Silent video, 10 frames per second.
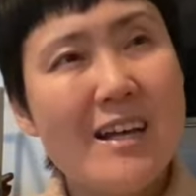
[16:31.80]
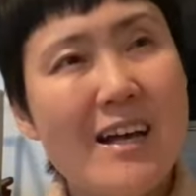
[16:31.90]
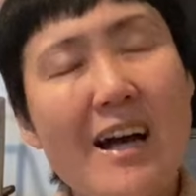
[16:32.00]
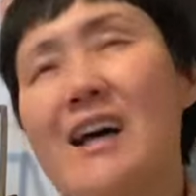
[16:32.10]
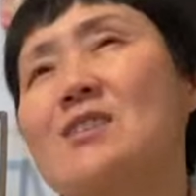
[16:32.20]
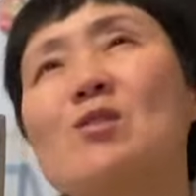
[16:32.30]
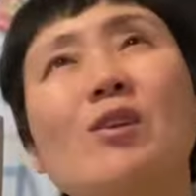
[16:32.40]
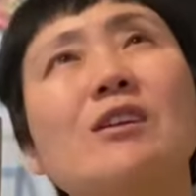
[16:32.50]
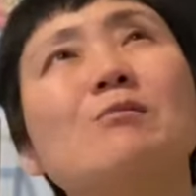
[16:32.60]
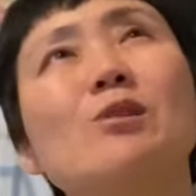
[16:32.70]
あ、そ
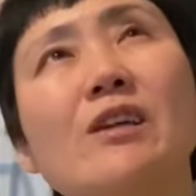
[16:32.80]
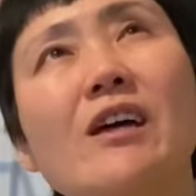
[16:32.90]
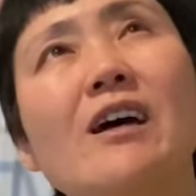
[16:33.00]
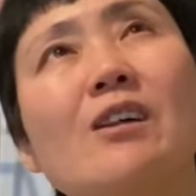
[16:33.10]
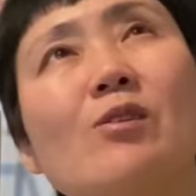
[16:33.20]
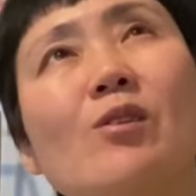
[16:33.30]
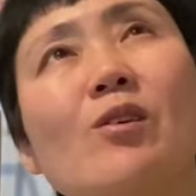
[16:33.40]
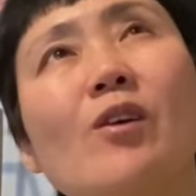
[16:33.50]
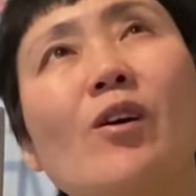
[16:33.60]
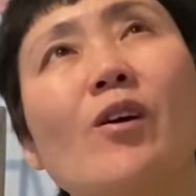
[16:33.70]
れでもね、あ
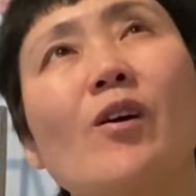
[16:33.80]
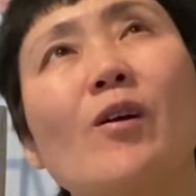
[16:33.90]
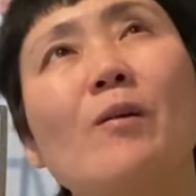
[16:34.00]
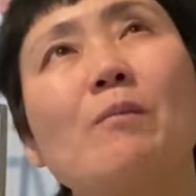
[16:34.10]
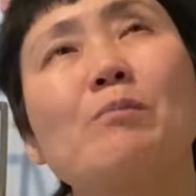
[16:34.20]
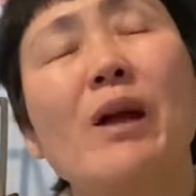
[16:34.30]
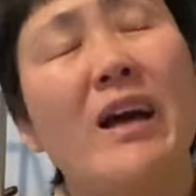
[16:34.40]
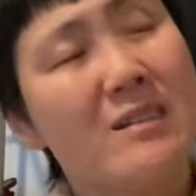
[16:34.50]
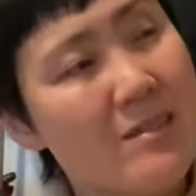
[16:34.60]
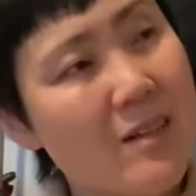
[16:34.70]
の、
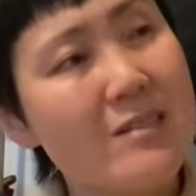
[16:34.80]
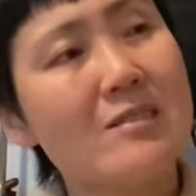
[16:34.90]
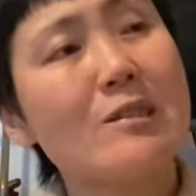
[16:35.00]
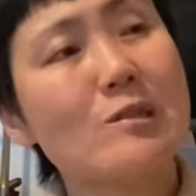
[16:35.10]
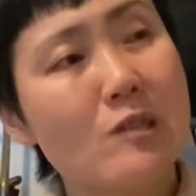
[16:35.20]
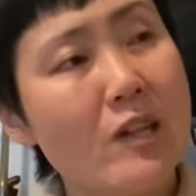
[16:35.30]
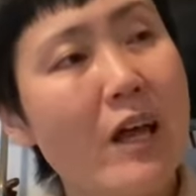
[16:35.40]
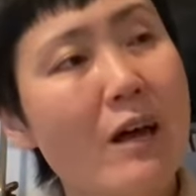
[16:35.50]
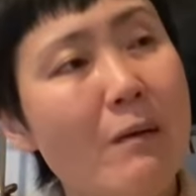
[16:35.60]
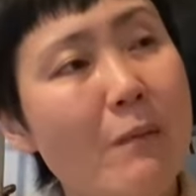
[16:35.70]
プライスレスですよ
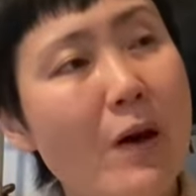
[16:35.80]
ね。